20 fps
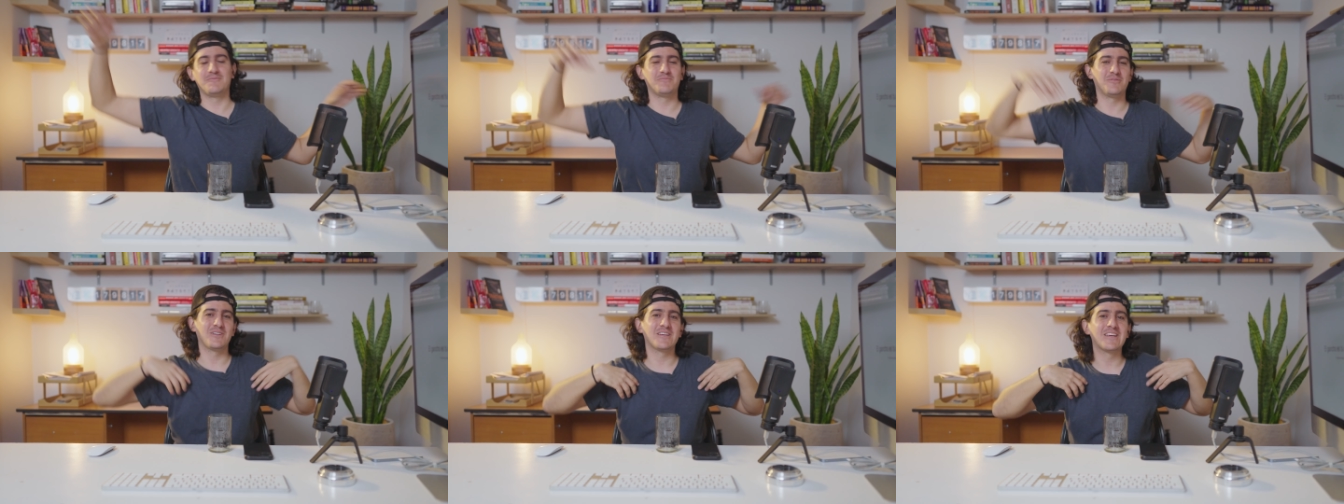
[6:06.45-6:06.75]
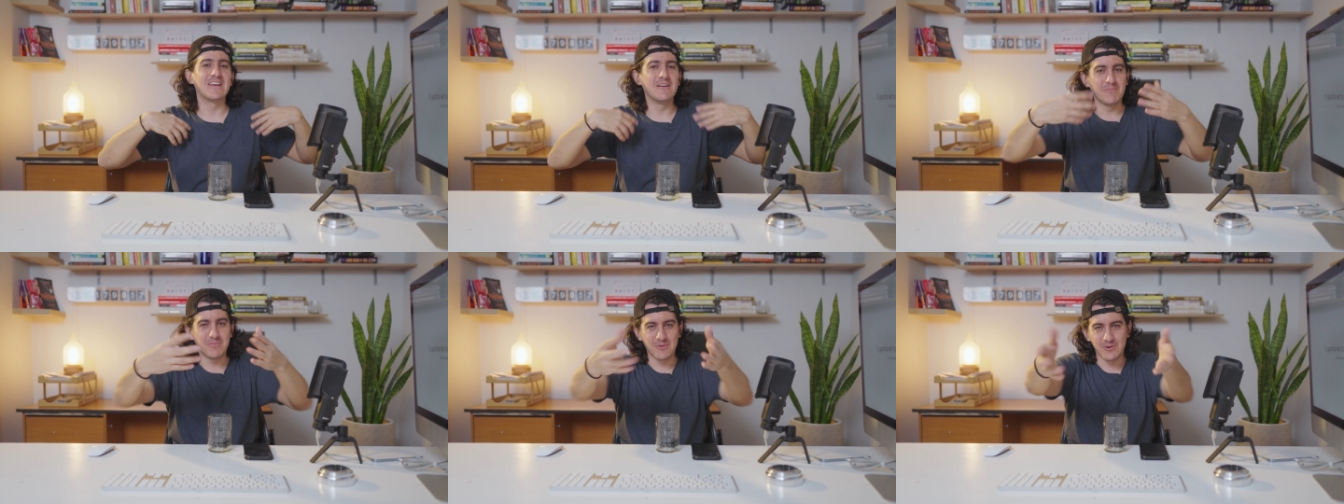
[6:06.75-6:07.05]
Por
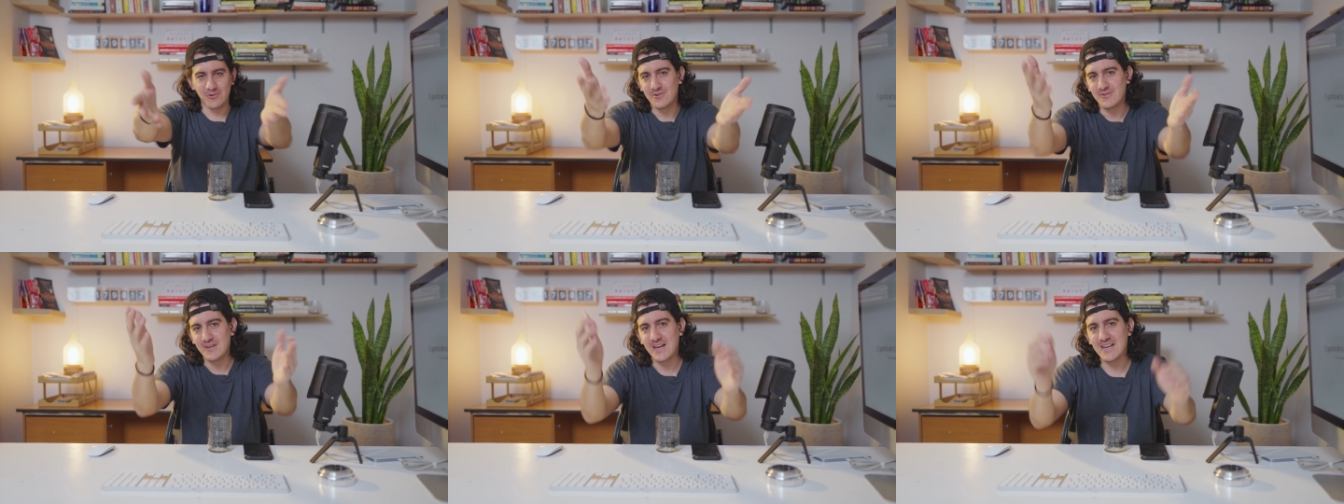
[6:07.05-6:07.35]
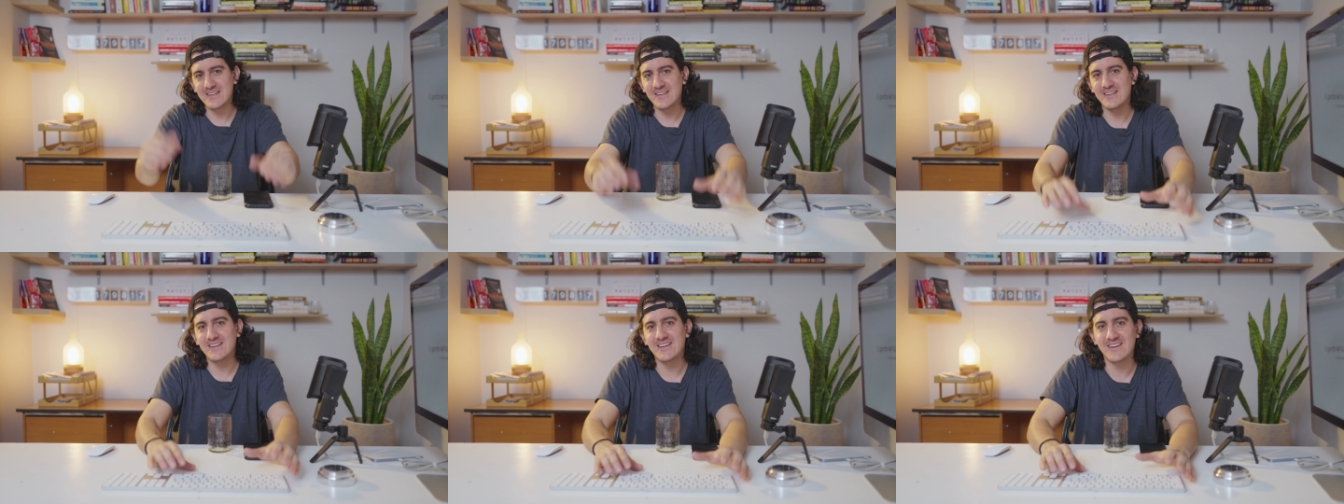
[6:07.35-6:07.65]
ejemplo,
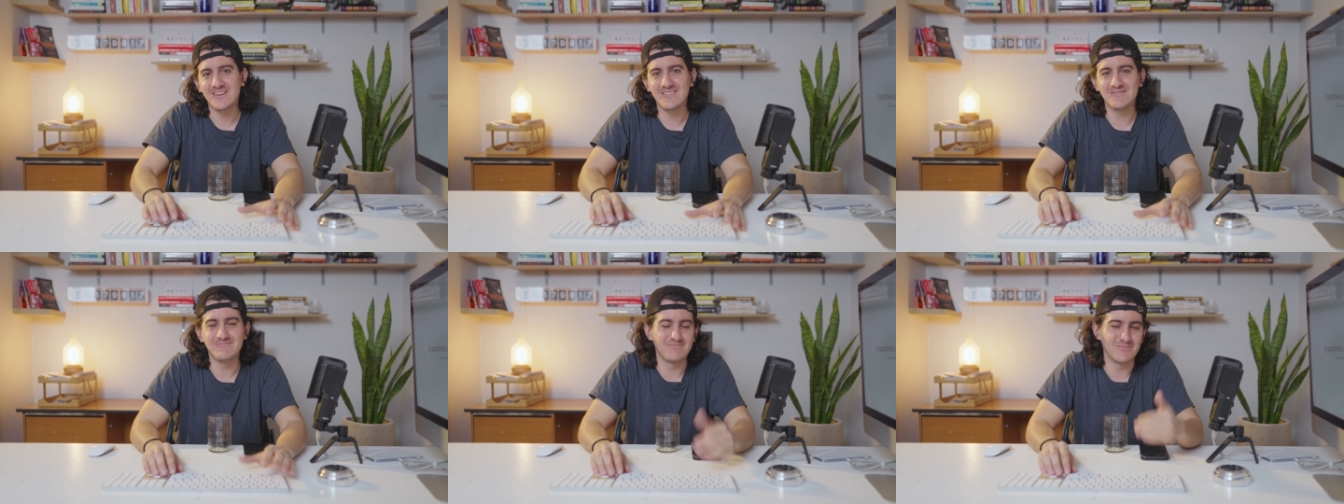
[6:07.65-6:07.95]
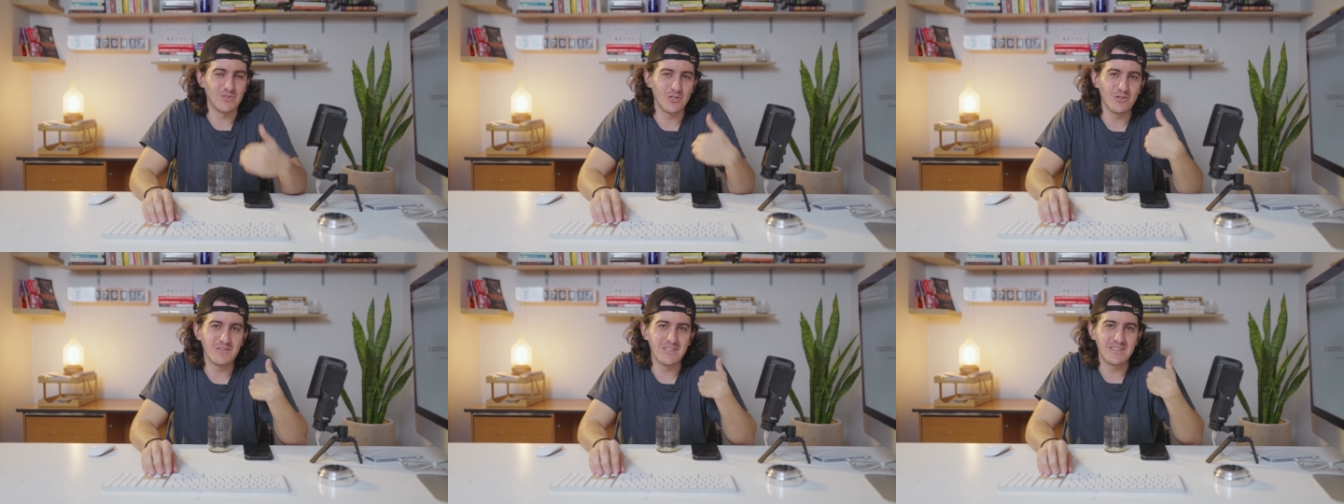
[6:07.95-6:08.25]
alguien que
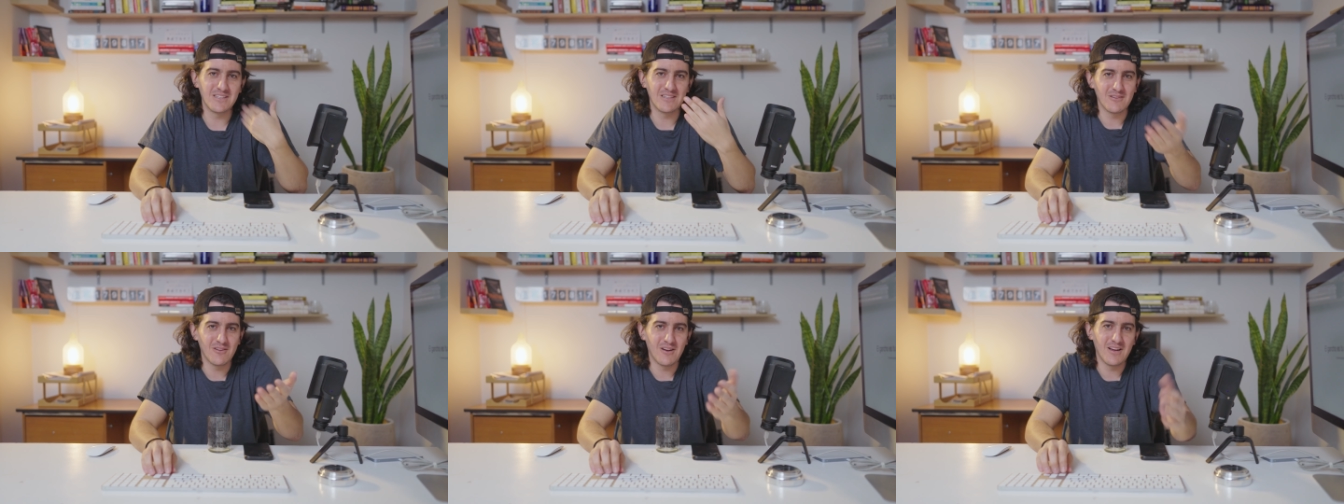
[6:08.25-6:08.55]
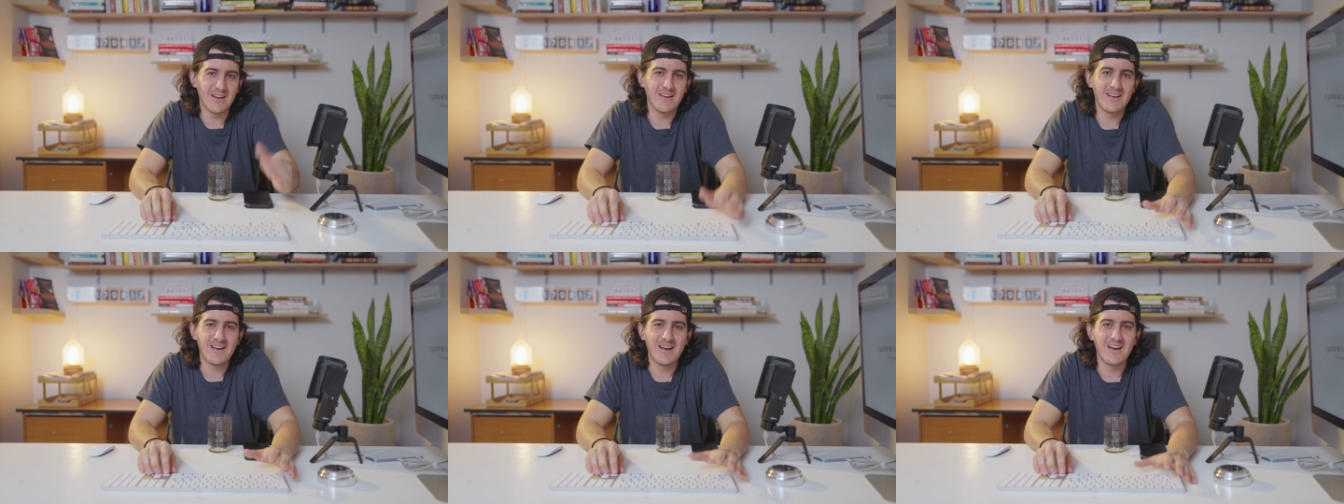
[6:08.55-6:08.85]
yo
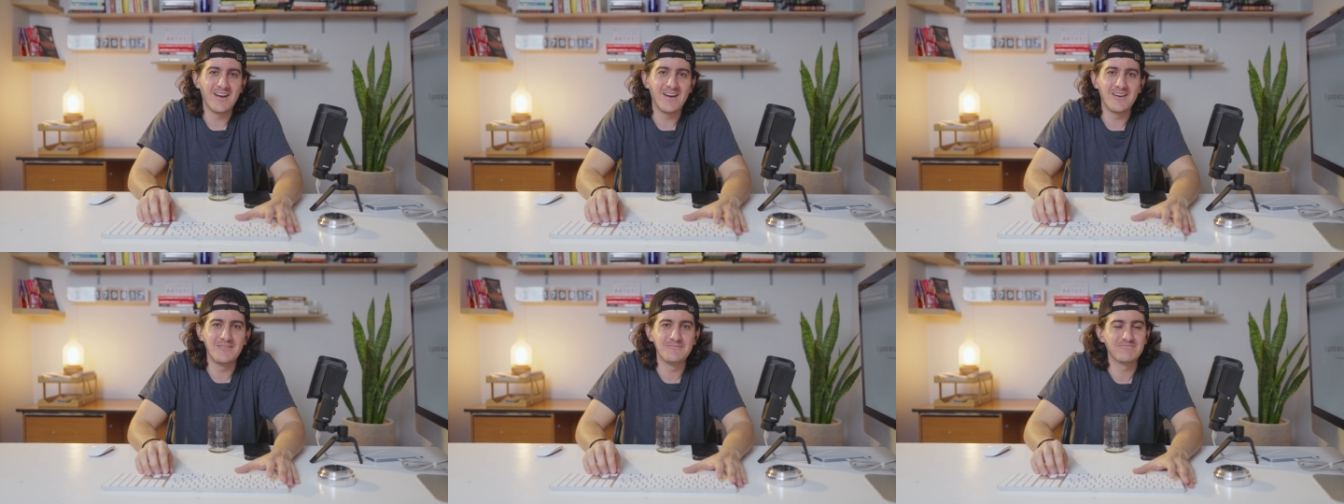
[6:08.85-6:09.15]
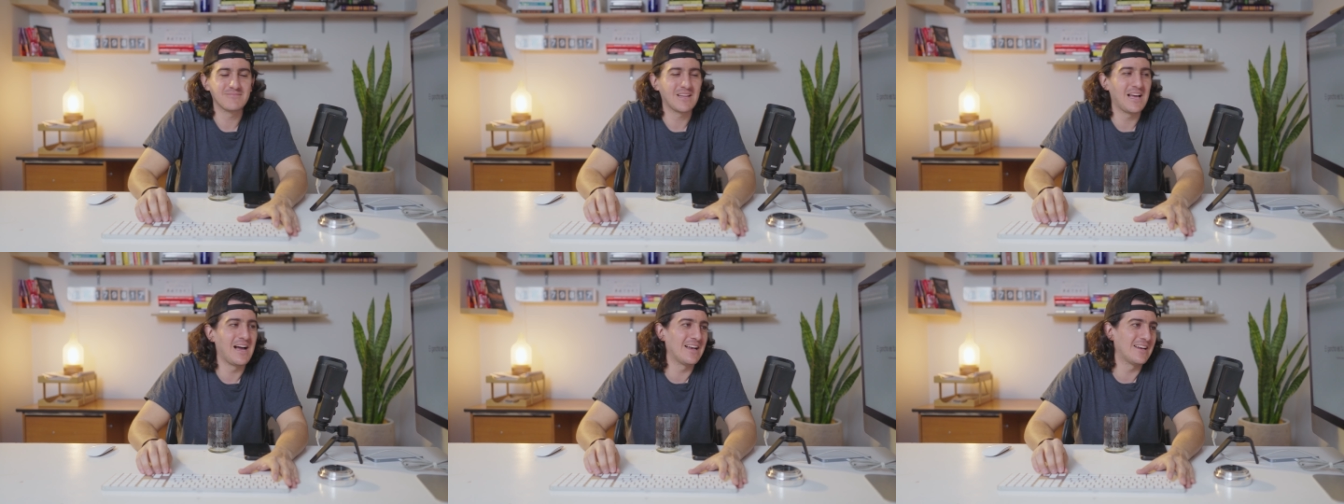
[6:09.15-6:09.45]
vendiéndole a,
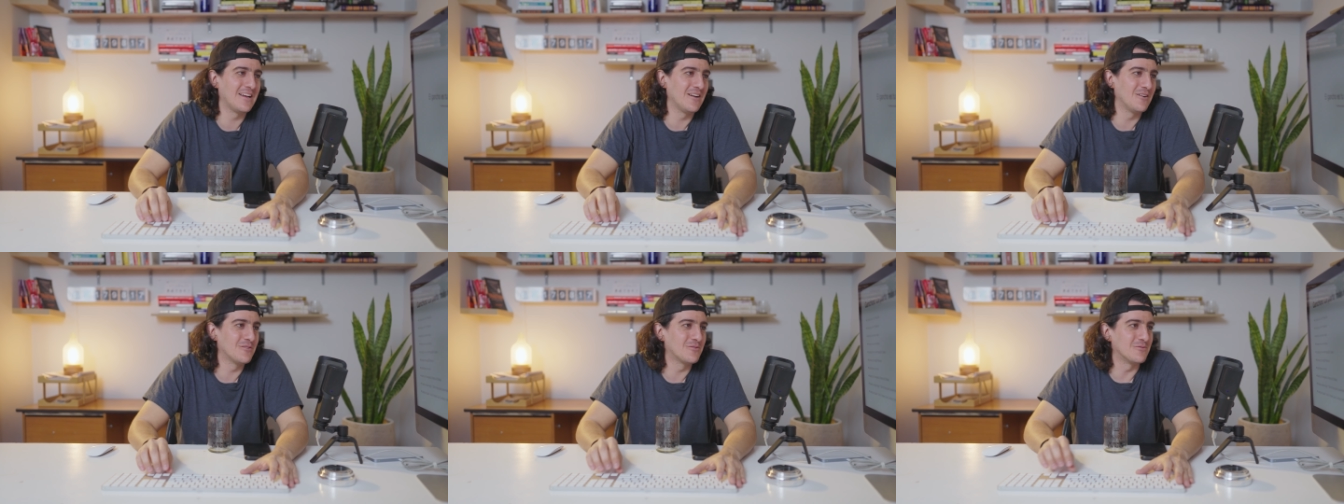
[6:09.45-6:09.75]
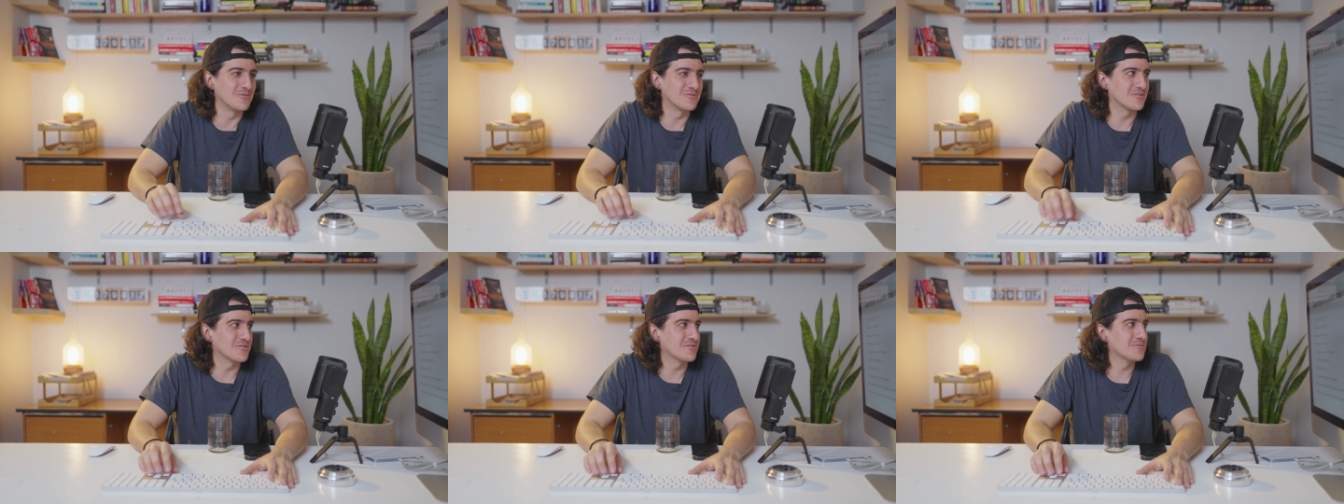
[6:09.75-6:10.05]
a alguien los
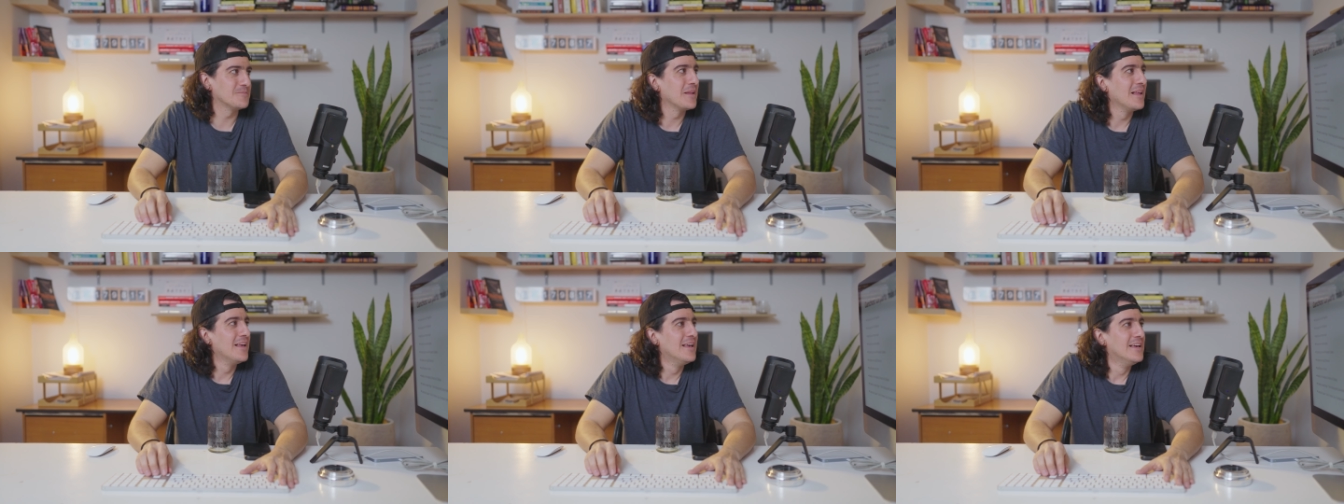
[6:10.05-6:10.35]
cursos.